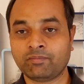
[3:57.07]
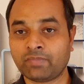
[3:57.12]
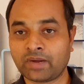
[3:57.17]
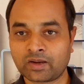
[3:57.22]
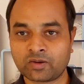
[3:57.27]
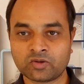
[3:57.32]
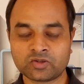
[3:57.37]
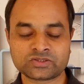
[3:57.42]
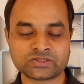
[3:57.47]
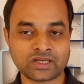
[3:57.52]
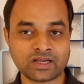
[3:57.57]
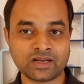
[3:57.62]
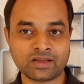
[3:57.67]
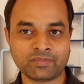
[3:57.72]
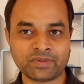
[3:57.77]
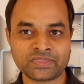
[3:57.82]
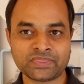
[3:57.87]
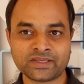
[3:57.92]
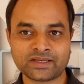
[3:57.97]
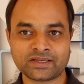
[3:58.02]
మనలో
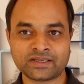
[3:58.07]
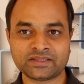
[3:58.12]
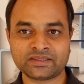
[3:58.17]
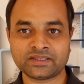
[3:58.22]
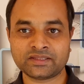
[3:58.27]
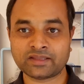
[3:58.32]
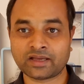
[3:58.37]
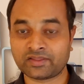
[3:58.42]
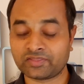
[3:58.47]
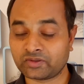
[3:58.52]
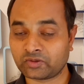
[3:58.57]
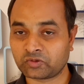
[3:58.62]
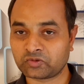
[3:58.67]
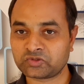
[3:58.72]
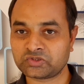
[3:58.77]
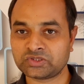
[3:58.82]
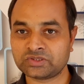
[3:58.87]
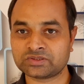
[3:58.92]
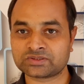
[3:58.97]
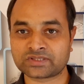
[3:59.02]
చాలామందికి అయితే అది
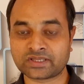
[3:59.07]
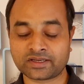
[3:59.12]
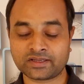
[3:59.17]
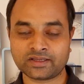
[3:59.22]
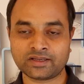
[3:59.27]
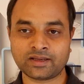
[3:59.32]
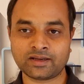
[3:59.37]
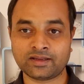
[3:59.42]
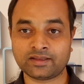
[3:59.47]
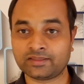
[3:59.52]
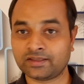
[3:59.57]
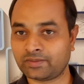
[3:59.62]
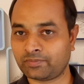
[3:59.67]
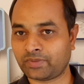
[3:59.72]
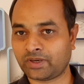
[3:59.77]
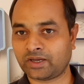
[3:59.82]
రుచి సరిగా లేదని